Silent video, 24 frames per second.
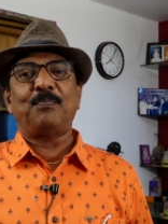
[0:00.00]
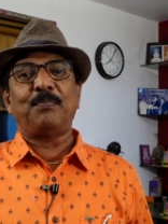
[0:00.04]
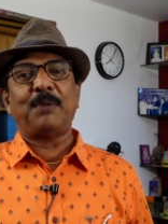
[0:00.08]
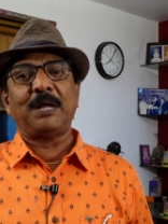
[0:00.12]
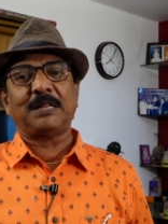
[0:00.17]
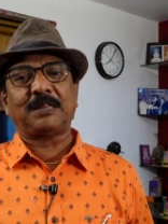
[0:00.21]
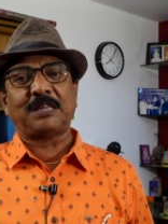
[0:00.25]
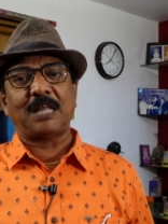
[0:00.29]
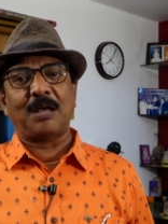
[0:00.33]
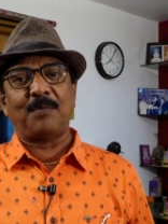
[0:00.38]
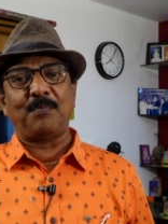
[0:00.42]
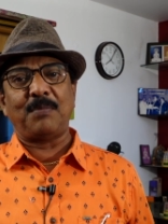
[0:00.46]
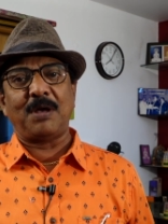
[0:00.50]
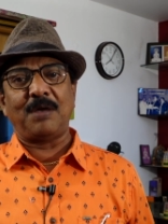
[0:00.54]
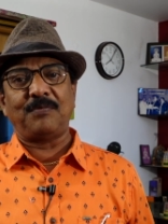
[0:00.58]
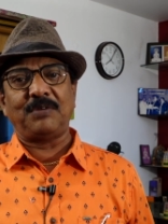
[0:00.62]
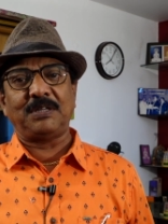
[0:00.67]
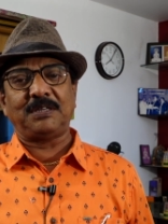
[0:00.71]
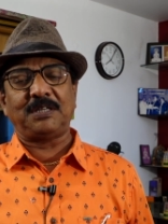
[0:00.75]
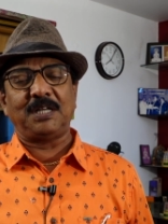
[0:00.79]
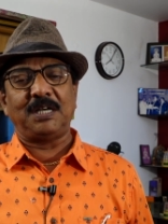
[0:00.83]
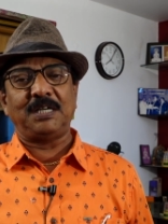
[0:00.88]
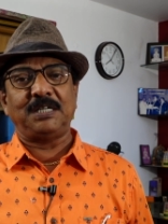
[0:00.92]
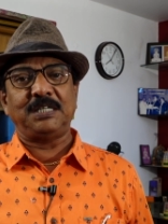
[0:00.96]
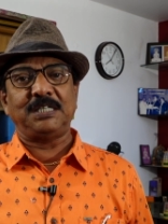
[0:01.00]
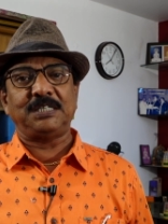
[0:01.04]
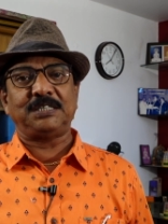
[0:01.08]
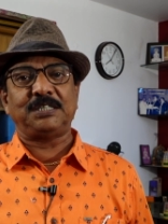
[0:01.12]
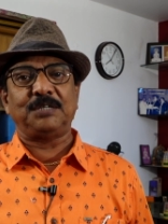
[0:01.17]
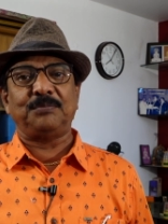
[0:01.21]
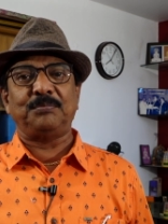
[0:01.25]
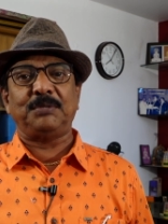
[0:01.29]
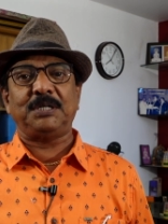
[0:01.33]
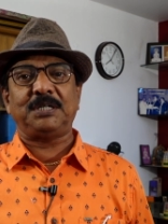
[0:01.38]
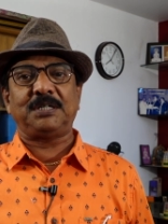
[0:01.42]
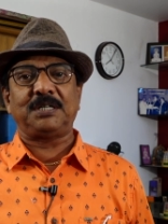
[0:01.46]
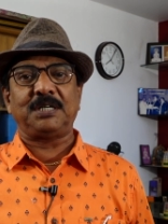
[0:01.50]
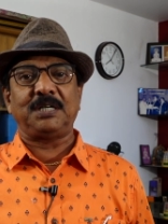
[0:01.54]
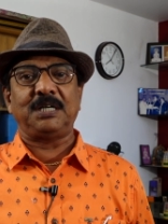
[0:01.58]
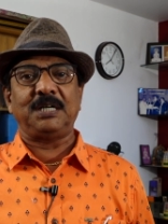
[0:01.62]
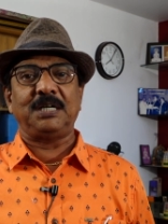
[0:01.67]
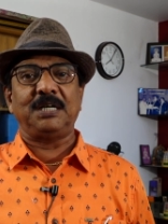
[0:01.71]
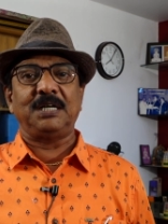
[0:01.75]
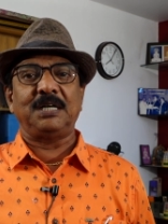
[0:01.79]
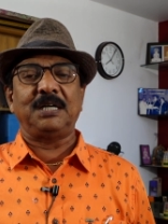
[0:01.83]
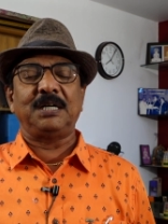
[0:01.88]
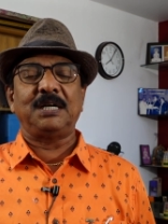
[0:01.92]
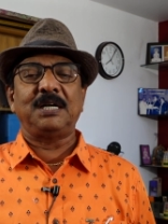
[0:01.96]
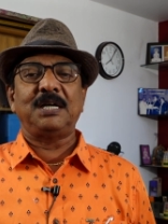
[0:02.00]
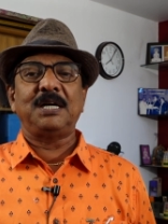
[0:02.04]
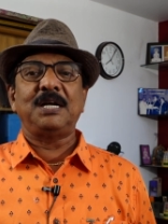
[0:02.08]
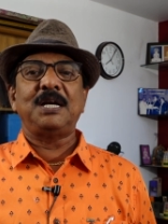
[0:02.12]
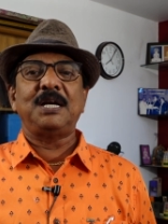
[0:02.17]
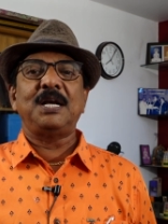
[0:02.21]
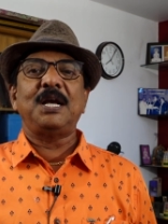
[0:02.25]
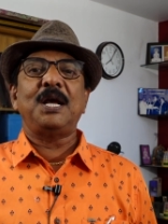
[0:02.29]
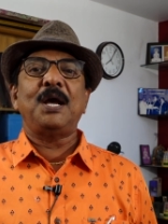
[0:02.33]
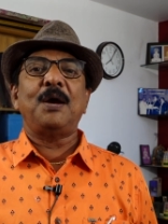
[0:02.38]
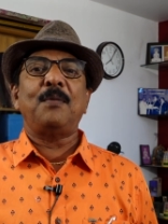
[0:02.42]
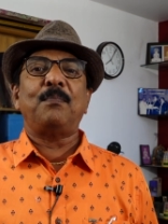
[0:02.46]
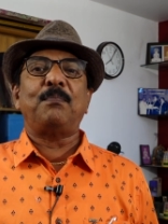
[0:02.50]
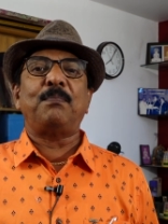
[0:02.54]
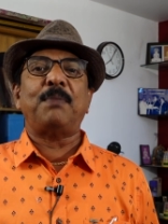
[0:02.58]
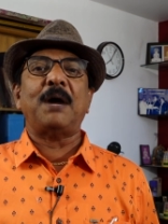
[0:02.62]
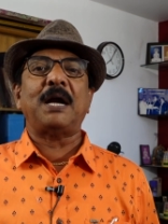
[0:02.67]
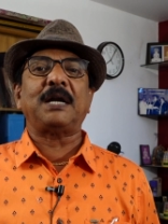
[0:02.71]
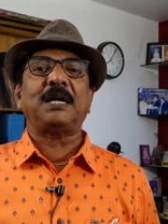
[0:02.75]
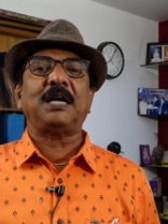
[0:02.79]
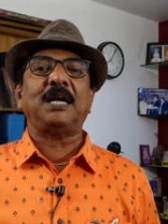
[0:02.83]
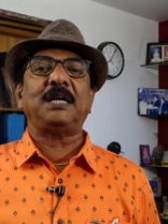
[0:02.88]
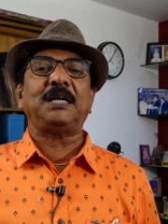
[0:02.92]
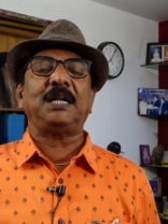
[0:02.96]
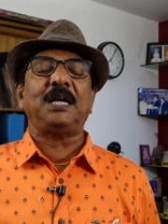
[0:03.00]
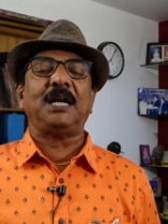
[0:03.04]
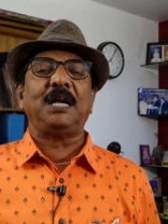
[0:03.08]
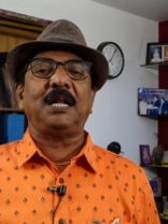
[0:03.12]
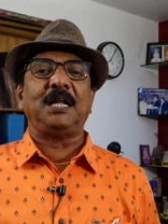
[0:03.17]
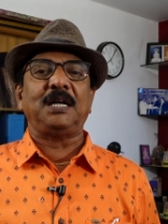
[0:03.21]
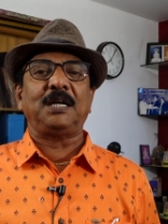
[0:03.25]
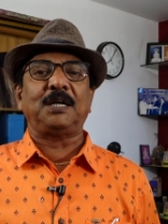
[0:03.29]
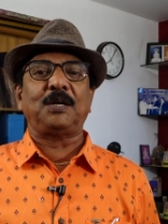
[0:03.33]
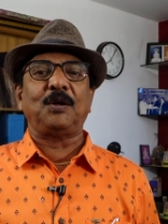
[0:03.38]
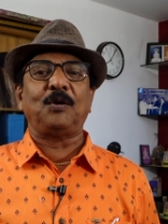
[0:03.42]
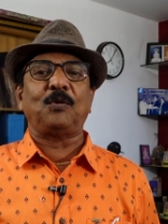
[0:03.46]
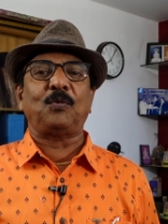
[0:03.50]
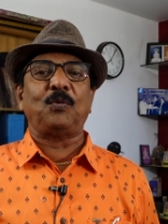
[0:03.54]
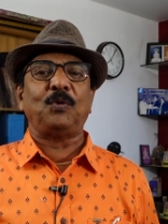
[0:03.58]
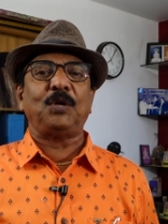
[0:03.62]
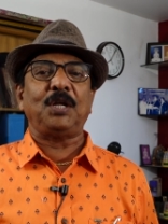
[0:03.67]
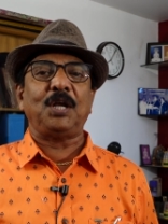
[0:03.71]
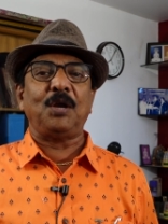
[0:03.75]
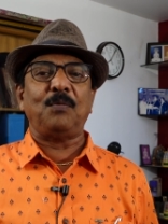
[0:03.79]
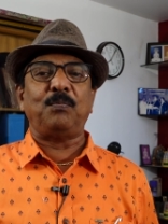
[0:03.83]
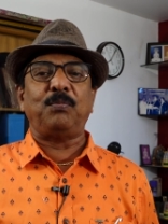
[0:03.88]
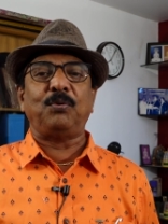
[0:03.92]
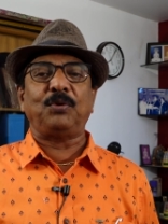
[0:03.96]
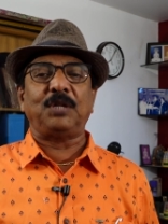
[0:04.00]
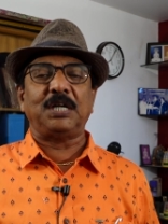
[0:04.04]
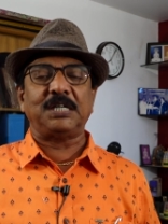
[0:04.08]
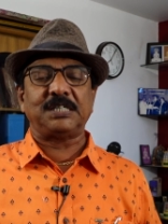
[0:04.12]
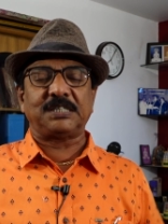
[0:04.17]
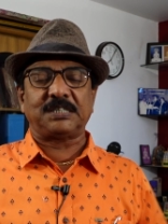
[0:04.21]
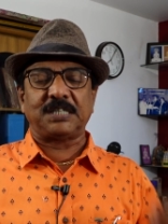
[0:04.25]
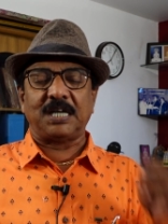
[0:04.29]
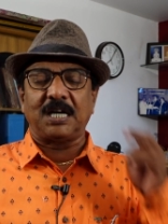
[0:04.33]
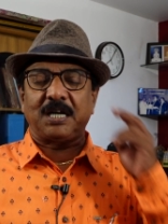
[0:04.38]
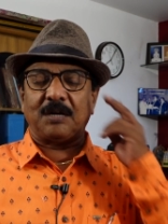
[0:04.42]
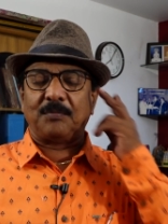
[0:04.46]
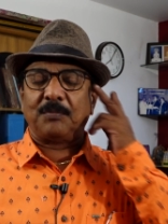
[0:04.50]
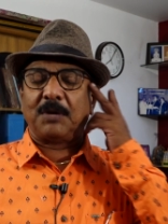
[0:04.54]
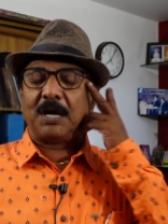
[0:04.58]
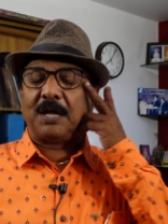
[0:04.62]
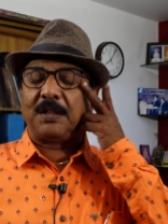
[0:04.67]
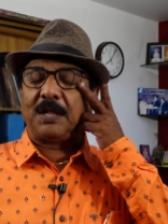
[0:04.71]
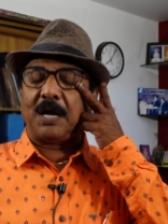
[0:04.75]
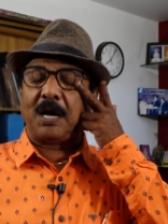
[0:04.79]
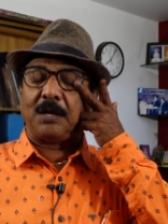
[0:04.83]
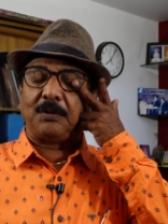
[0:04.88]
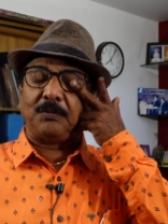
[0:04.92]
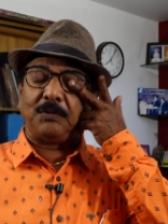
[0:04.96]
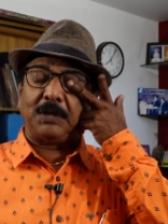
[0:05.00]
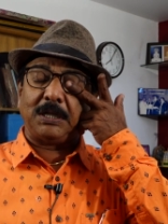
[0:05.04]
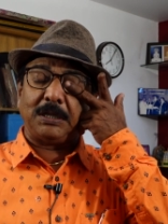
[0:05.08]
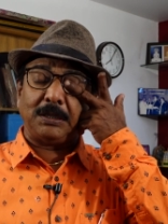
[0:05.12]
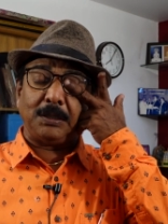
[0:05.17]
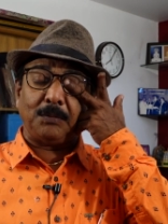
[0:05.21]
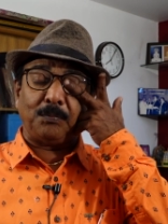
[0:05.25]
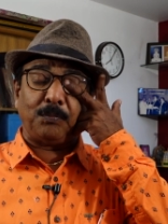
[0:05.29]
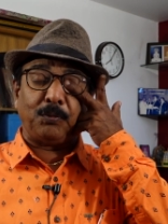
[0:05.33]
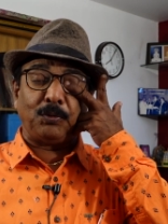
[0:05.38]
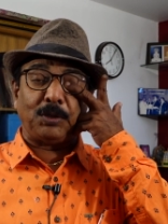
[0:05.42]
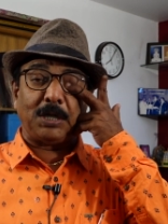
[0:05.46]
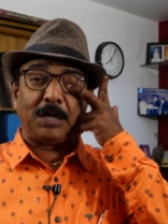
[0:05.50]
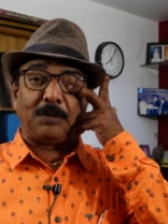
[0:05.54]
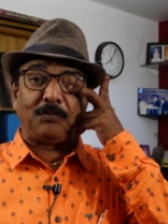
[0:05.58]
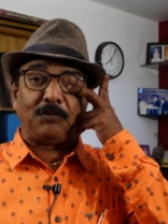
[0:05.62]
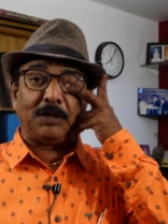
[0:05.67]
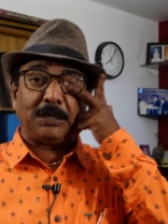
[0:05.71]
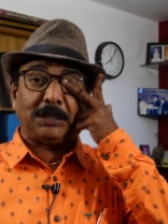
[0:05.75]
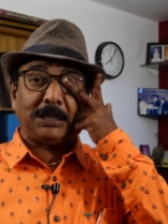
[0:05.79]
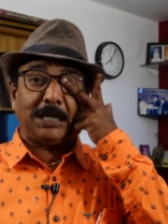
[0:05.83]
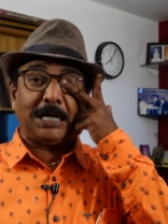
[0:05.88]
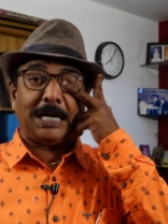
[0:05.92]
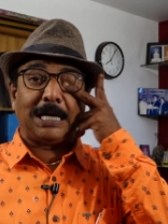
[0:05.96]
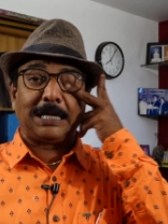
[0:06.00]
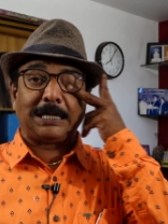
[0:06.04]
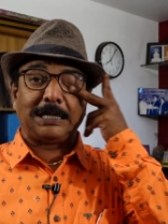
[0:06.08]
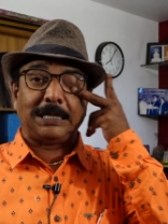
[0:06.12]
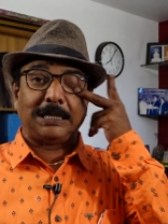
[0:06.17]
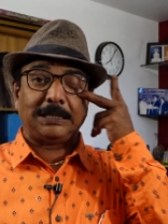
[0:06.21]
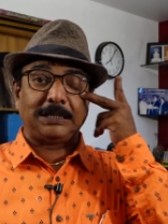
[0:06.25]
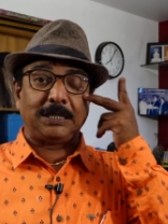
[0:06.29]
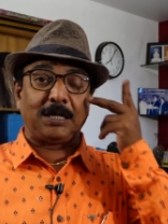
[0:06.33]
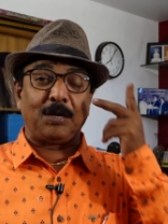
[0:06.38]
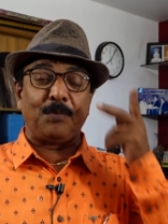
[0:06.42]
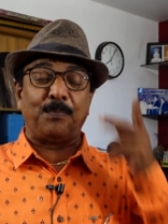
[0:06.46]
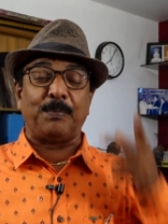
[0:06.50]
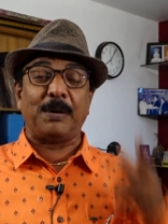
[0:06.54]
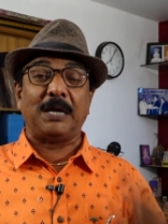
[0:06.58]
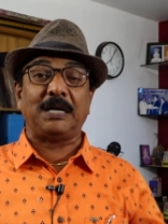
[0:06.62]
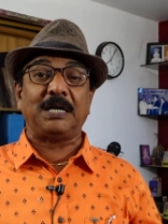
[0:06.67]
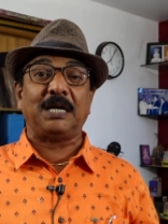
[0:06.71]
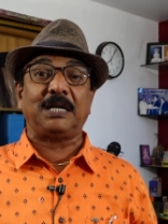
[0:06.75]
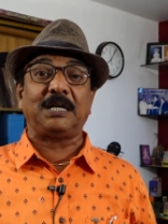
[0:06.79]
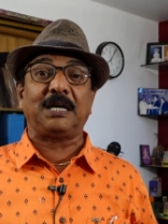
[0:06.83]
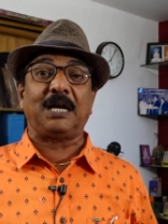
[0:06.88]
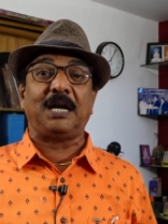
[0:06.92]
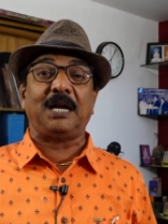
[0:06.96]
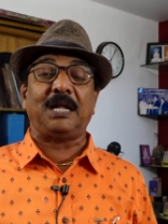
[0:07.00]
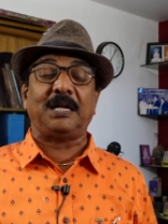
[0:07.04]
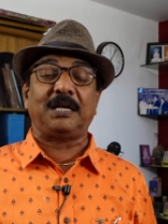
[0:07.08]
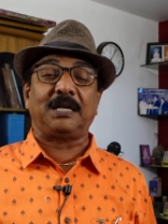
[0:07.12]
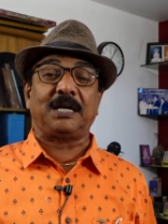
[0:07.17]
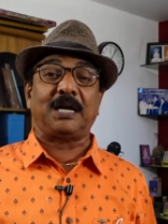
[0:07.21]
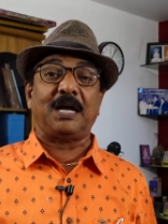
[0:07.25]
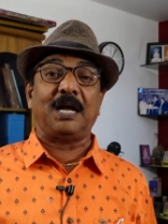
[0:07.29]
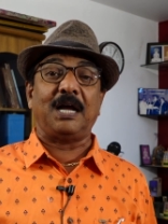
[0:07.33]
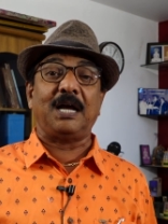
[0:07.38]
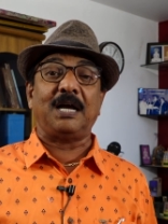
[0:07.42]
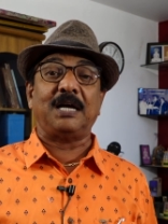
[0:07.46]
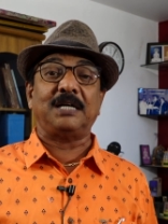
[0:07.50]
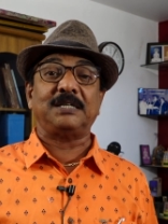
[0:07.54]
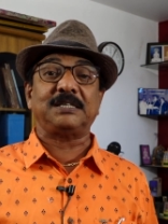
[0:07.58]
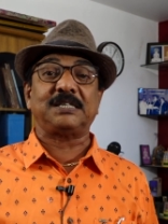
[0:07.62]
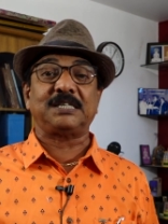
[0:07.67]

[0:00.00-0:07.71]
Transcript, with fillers: பத்தாம் பாவத்தில் நீச்சம் பெற்று பன்னெண்டில் இருக்கக்கூடிய புதன் சாரம் அதாவது வந்து புதன் வந்து லக்னத்துக்கு பன்னெண்டில் இருக்கான்